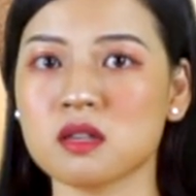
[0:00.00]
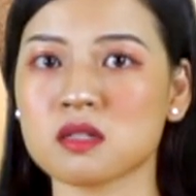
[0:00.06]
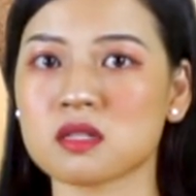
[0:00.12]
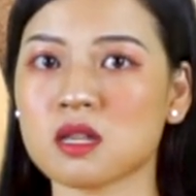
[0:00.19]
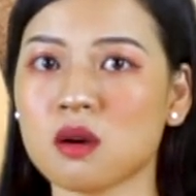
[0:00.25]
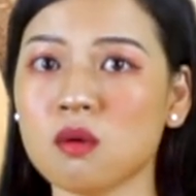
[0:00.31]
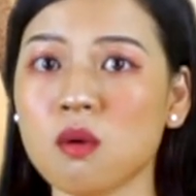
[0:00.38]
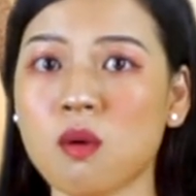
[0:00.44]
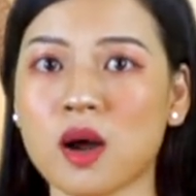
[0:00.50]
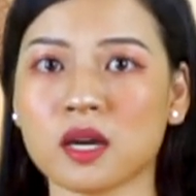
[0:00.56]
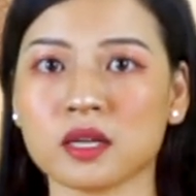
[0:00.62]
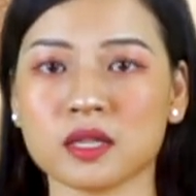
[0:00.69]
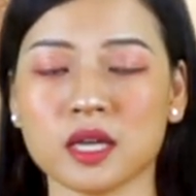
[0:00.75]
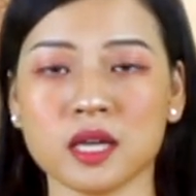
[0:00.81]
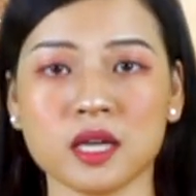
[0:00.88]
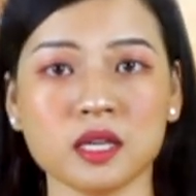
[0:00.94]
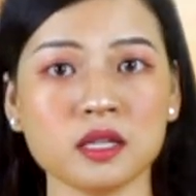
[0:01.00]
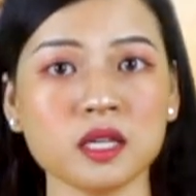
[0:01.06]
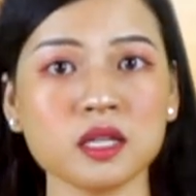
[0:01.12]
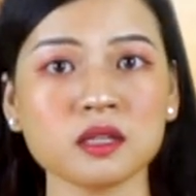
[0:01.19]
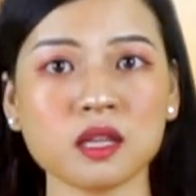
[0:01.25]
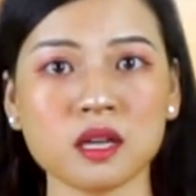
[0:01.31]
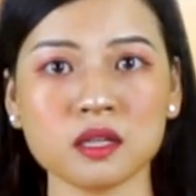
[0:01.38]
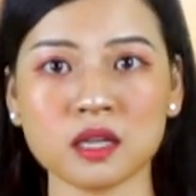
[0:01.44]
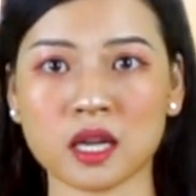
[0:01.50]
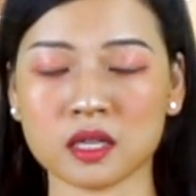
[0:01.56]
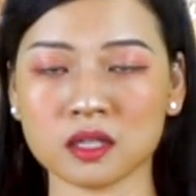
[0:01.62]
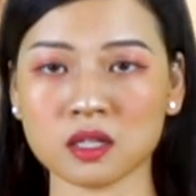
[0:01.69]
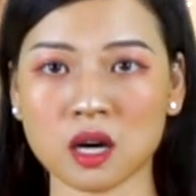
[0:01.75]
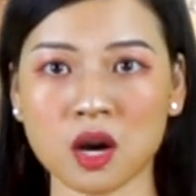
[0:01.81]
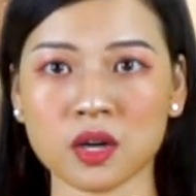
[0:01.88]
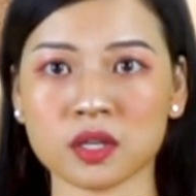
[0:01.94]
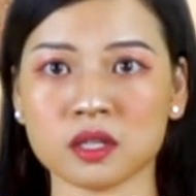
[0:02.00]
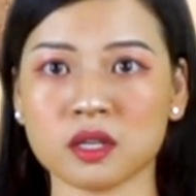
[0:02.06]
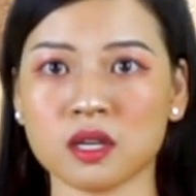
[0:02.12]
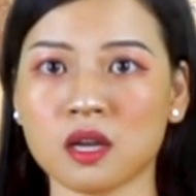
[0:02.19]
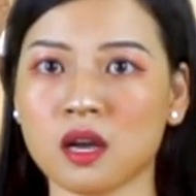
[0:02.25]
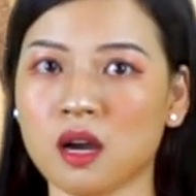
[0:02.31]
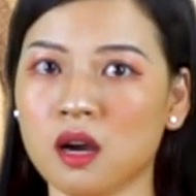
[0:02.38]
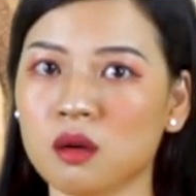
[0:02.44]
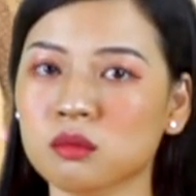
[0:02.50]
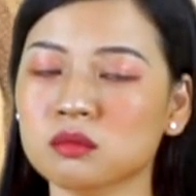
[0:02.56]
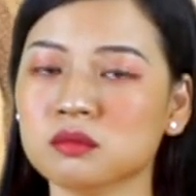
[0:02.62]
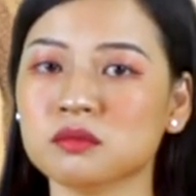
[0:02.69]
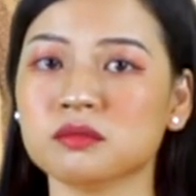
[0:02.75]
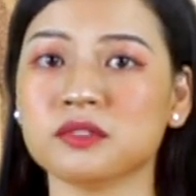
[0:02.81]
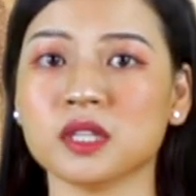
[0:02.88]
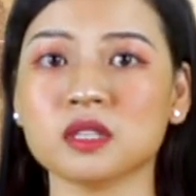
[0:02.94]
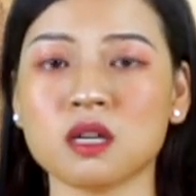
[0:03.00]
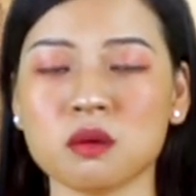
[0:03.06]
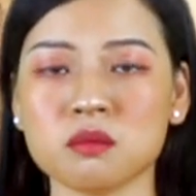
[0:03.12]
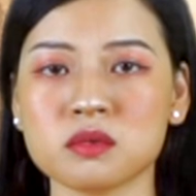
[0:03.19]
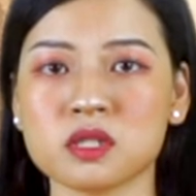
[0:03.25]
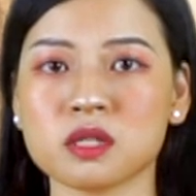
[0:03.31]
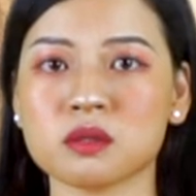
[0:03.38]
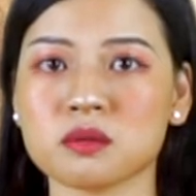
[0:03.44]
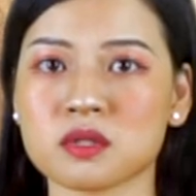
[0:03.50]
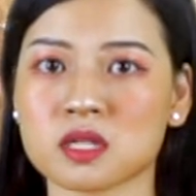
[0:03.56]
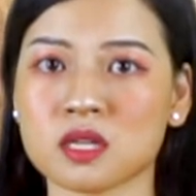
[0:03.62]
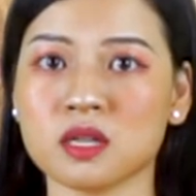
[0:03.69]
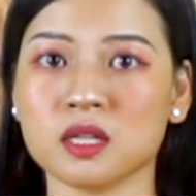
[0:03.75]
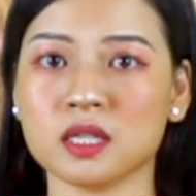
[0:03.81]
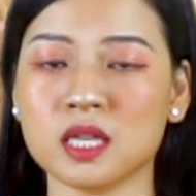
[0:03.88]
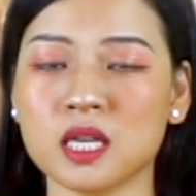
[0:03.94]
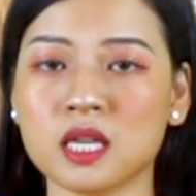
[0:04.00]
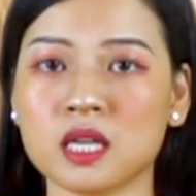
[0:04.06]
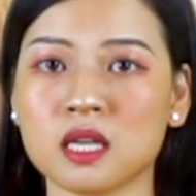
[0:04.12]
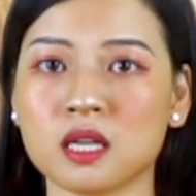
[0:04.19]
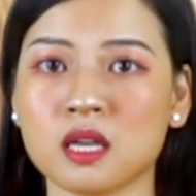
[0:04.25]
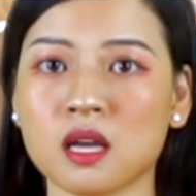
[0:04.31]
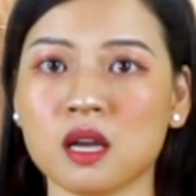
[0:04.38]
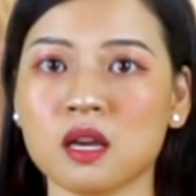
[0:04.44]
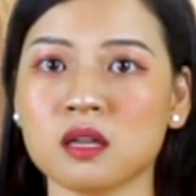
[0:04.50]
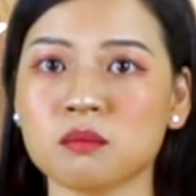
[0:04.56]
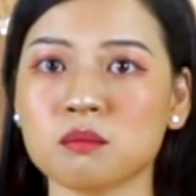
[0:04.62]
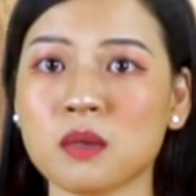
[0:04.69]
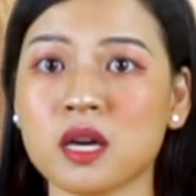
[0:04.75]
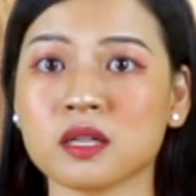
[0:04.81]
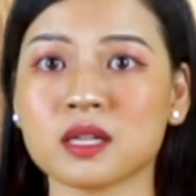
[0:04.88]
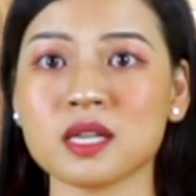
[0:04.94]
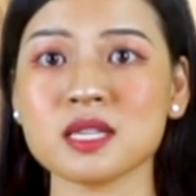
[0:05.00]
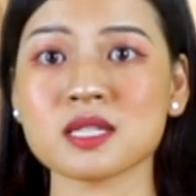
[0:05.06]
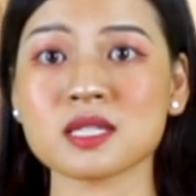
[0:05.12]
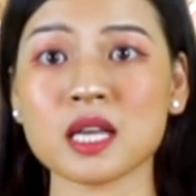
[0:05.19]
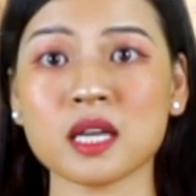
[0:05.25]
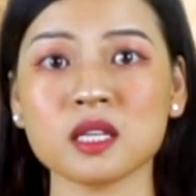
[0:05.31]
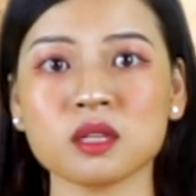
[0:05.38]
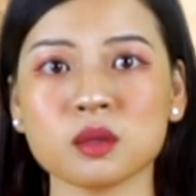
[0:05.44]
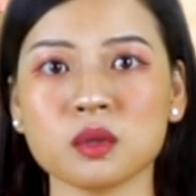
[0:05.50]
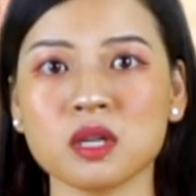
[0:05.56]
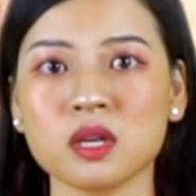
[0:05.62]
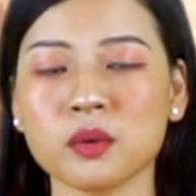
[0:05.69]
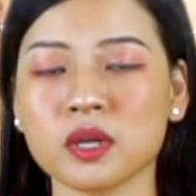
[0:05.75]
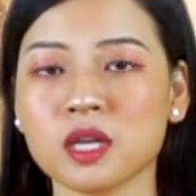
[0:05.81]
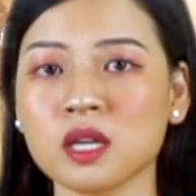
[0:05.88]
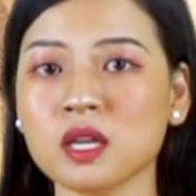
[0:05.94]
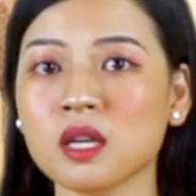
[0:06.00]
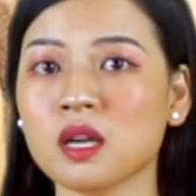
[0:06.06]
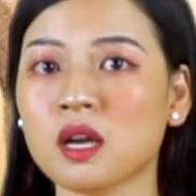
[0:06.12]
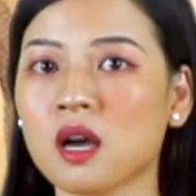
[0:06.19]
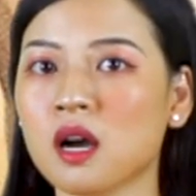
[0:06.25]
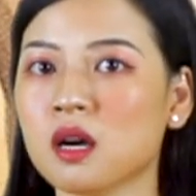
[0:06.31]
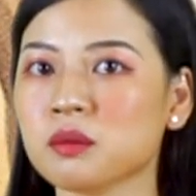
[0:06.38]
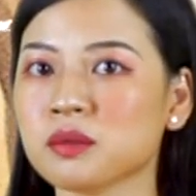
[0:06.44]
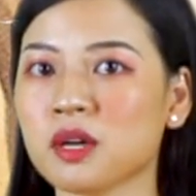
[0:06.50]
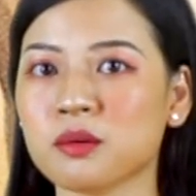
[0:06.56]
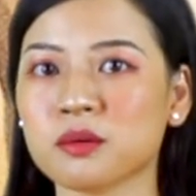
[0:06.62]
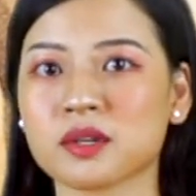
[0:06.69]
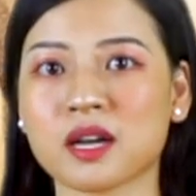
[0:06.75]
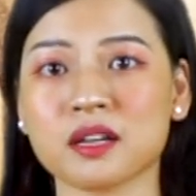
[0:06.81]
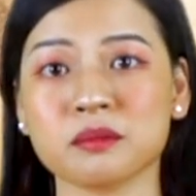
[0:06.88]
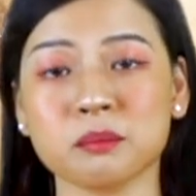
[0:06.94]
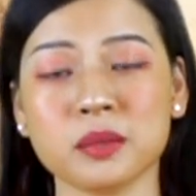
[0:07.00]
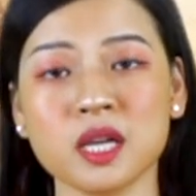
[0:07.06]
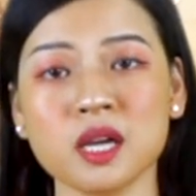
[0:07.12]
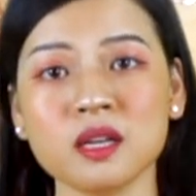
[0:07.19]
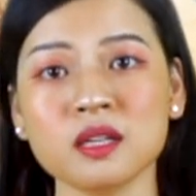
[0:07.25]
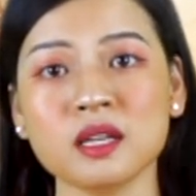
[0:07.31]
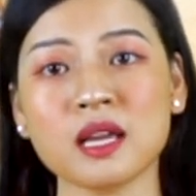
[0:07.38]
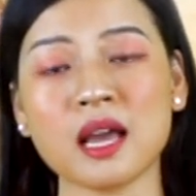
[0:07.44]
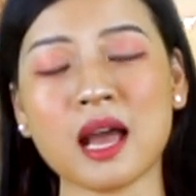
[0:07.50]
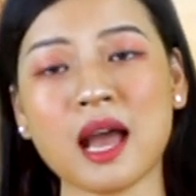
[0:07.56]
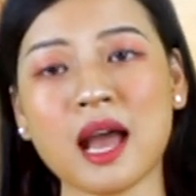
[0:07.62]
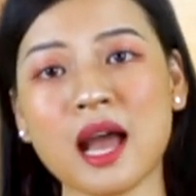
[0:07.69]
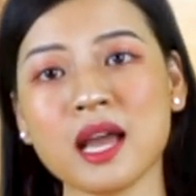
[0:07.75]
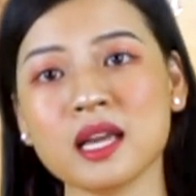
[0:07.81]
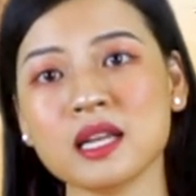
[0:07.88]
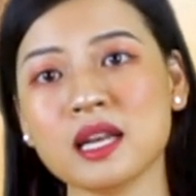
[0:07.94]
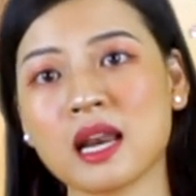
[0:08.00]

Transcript: Dẫu hoàng đế đích thân đến gọi, ông vẫn không chịu rời đi, bởi khi say tùy lúy, ông đâu cần biết ai